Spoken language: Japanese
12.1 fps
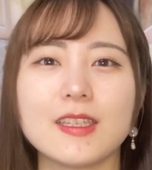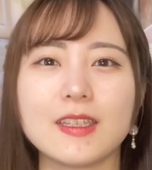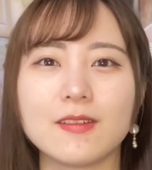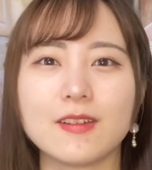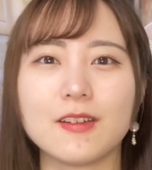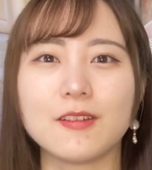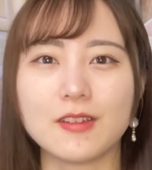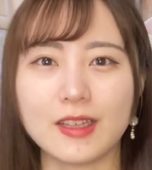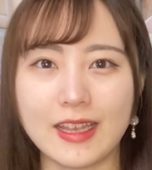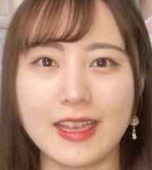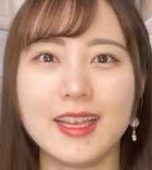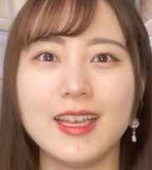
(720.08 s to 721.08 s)
せてくれるの
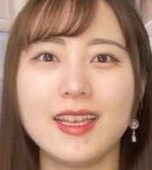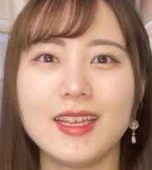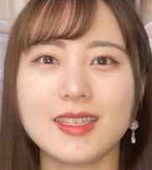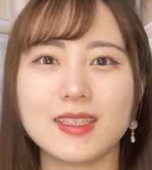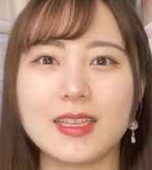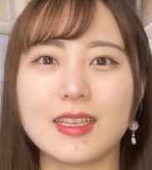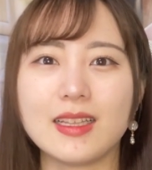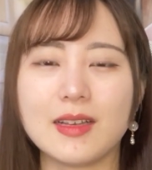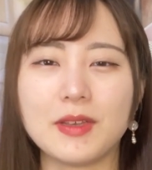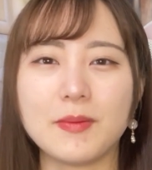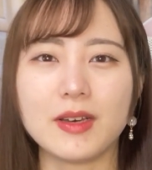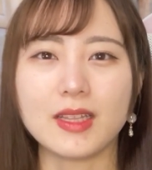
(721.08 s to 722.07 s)
で、素敵な
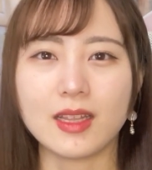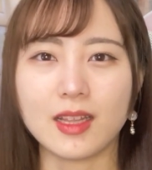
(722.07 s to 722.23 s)
メンバーだ